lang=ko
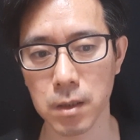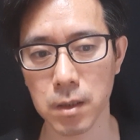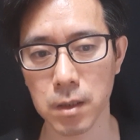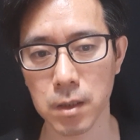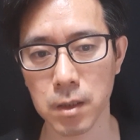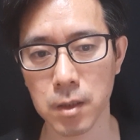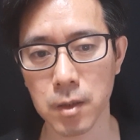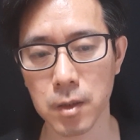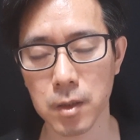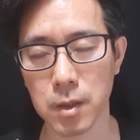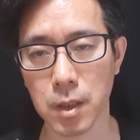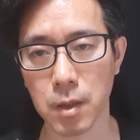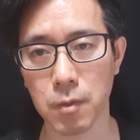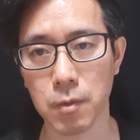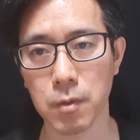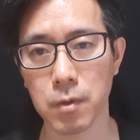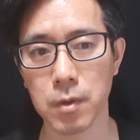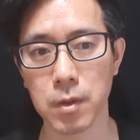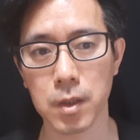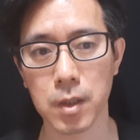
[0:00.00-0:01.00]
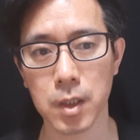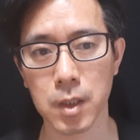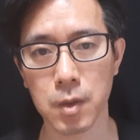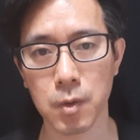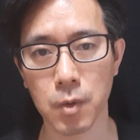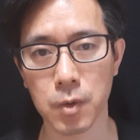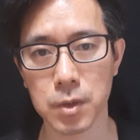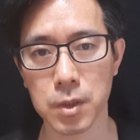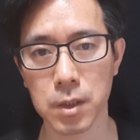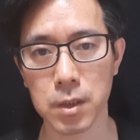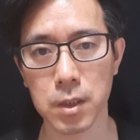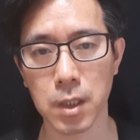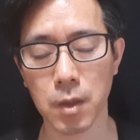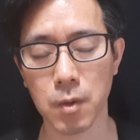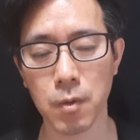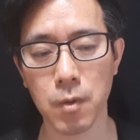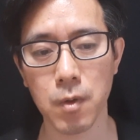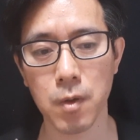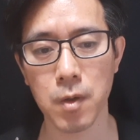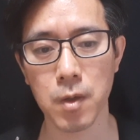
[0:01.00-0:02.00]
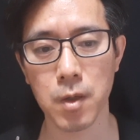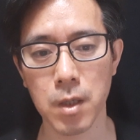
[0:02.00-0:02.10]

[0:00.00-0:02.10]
1억이 되고 1억 5천이 되고